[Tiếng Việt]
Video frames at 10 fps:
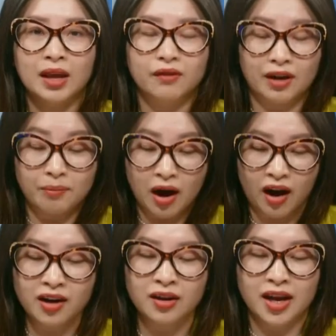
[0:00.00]
và
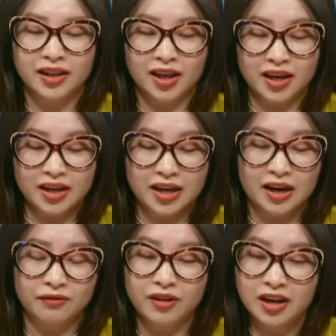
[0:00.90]
mở thì
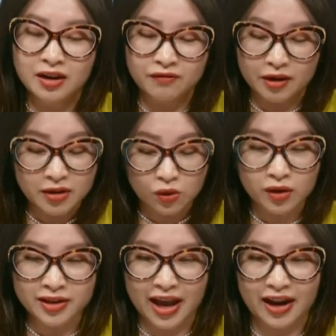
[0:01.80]
à, phía vệ binh
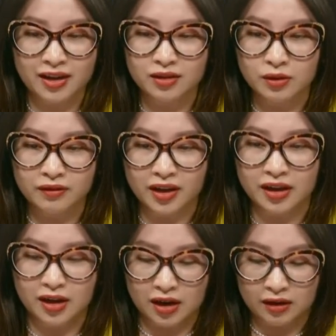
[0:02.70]
quốc gia đó thưa quý vị
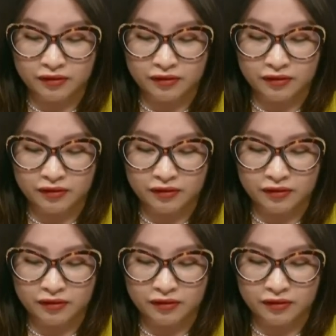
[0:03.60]
à,